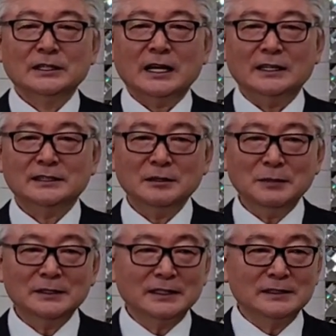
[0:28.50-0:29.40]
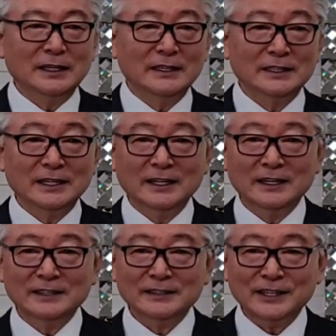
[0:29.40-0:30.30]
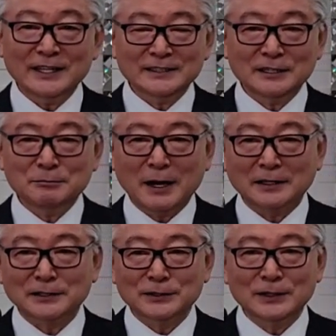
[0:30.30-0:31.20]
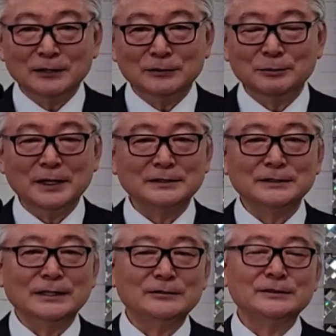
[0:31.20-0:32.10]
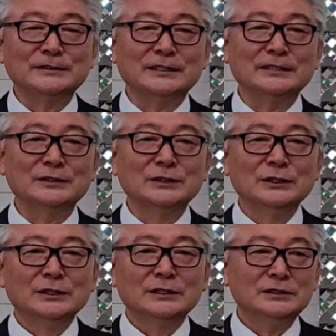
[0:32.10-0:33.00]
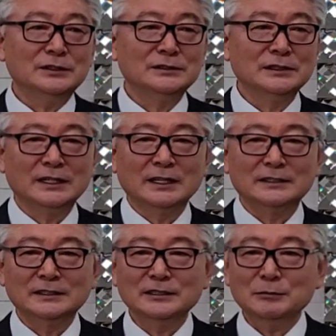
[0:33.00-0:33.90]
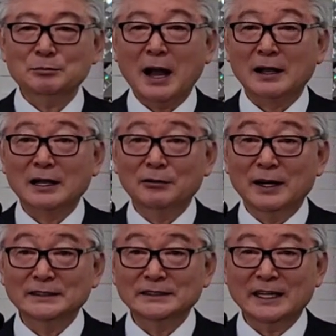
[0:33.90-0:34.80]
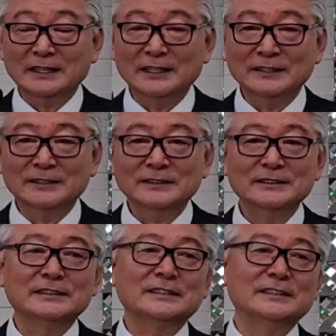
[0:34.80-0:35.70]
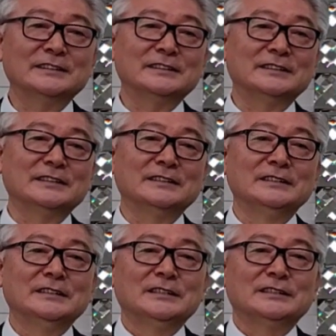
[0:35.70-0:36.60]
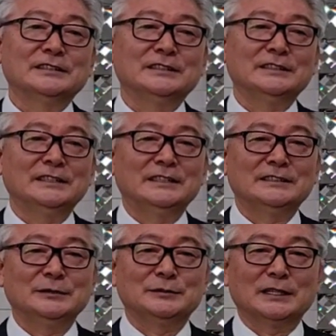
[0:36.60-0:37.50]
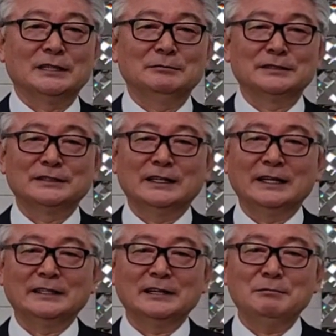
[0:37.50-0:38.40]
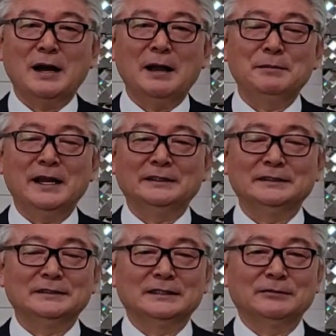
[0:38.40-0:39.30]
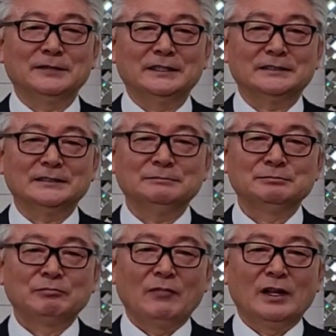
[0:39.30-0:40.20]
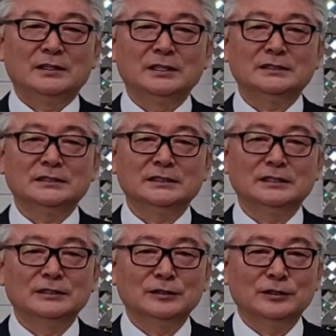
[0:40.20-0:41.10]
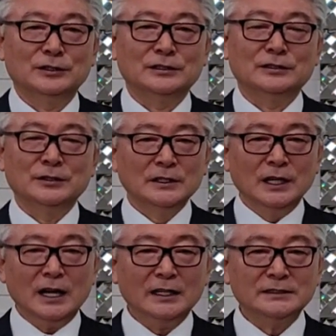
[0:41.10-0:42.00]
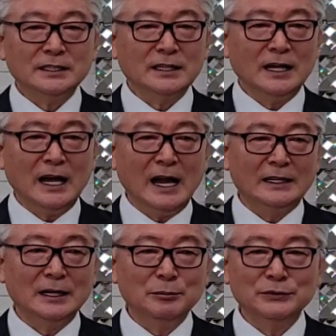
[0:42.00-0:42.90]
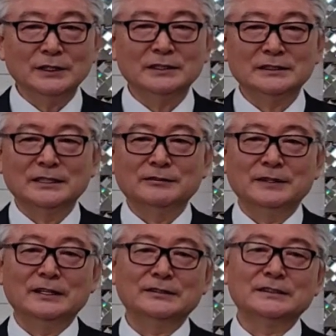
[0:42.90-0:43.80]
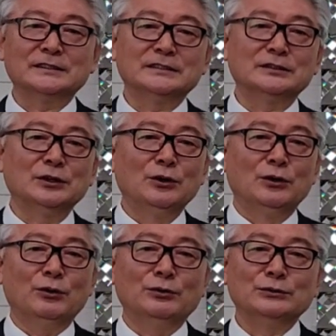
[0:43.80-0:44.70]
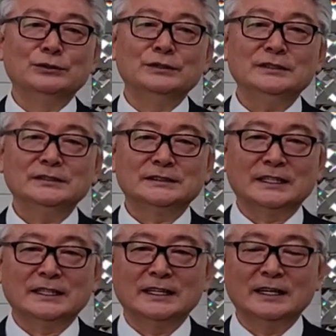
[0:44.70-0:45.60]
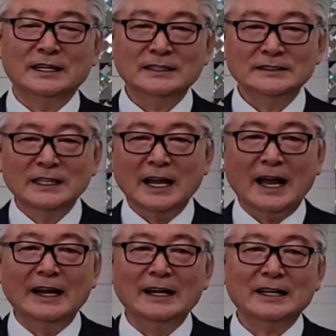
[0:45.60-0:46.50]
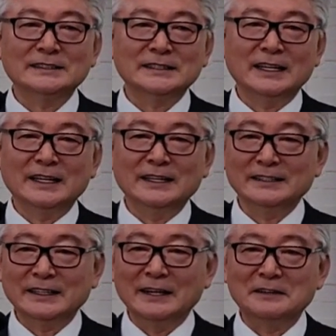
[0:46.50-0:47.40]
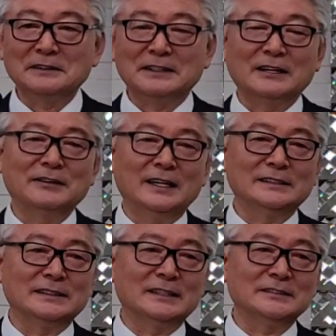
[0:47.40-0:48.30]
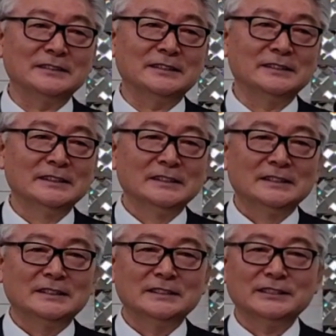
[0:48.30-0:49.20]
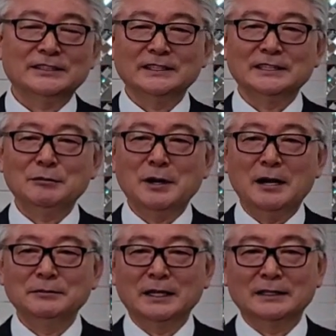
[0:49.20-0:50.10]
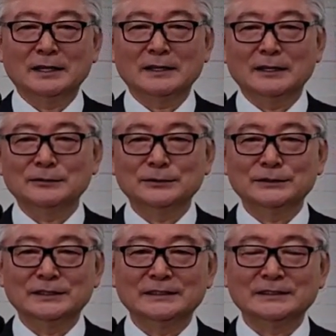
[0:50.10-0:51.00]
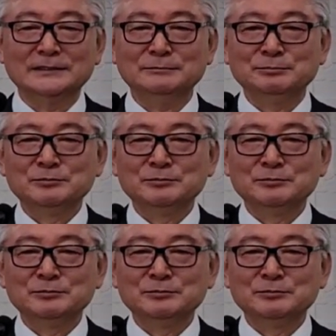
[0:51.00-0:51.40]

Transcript: 갈 때마다 그 아이가 굉장히 반겨하고 반겨하고 그래요. 근데 어느 날 갔더니 반가워하지 않아요. 이렇게 했더니 그랬더니 집사람은 그 아이가 마음에 안 든다고 해서 그랬더니 어디 아 제가 아나보다 그래 왜요 그랬더니 오늘 제가 안락사가 될 거라고 하더라고요. 그래서 굉장히 마음이 안타깝고 그래서